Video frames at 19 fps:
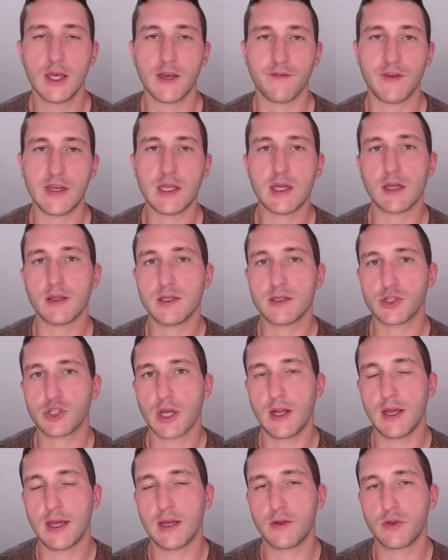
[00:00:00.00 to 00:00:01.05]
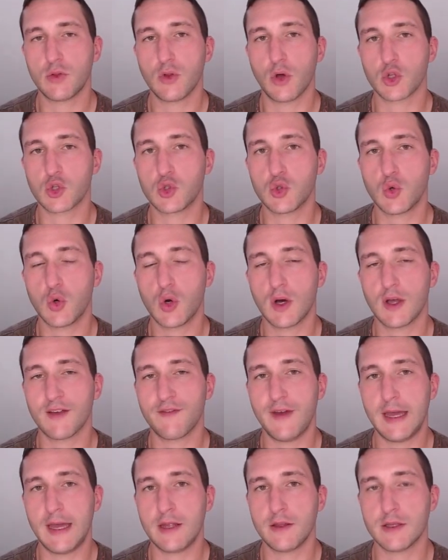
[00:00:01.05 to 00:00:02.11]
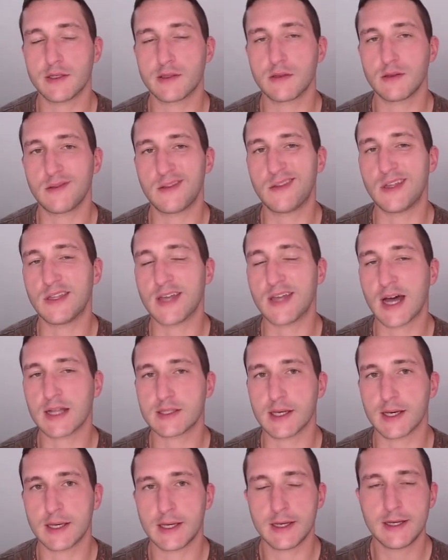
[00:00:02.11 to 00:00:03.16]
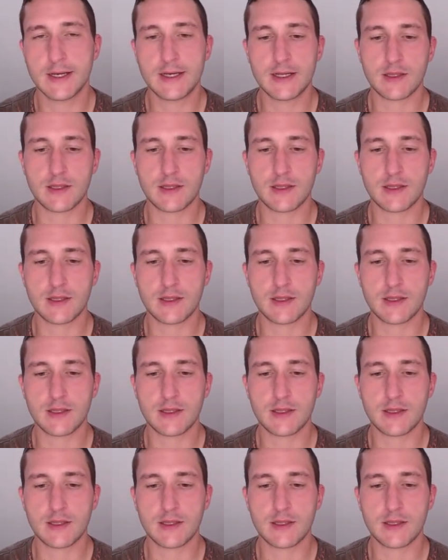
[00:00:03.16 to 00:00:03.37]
Wichtig an dieser Stelle noch zu erwähnen ist die Tatsache,